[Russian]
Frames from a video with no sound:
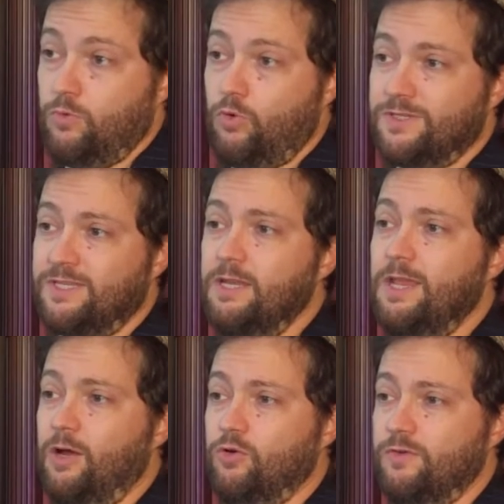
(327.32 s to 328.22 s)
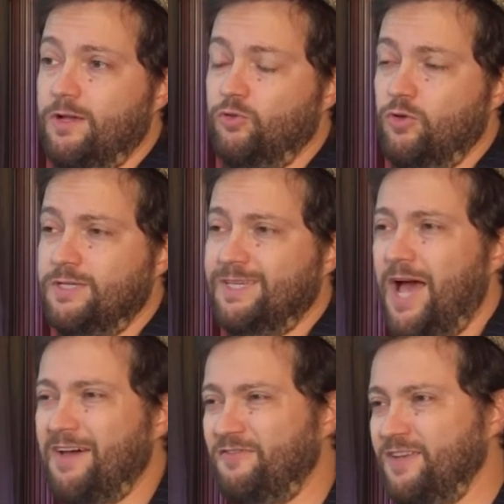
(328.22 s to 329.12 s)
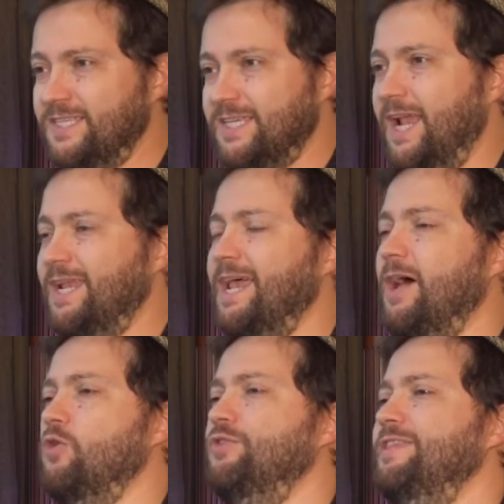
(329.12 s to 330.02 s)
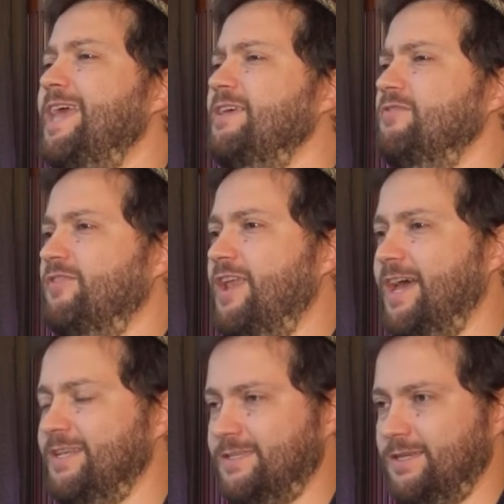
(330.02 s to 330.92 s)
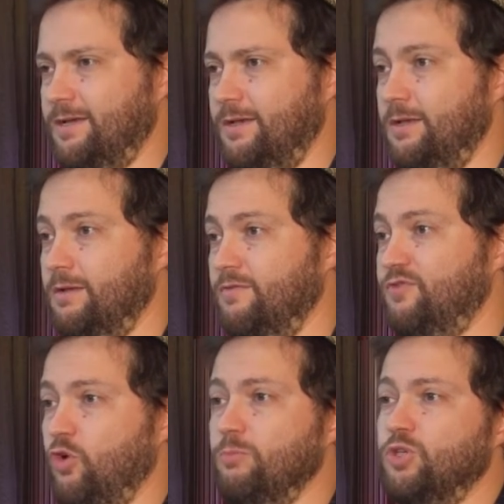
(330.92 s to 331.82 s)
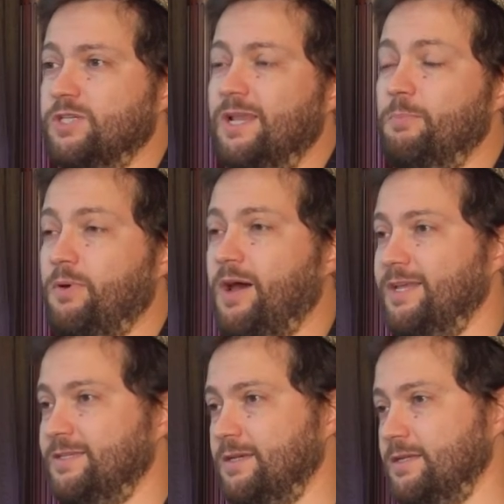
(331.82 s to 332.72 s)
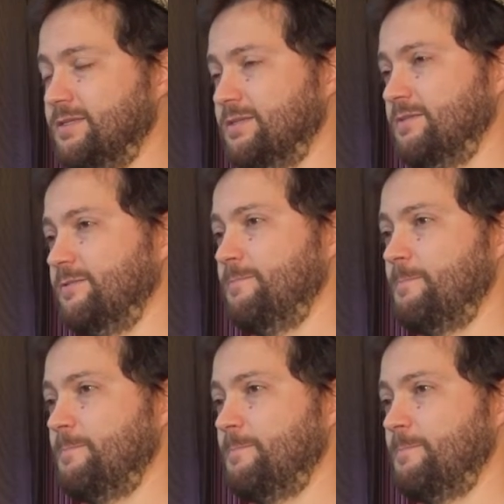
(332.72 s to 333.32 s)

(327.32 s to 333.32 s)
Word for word: он сын Якова, то есть официально он не является в том числе пратец.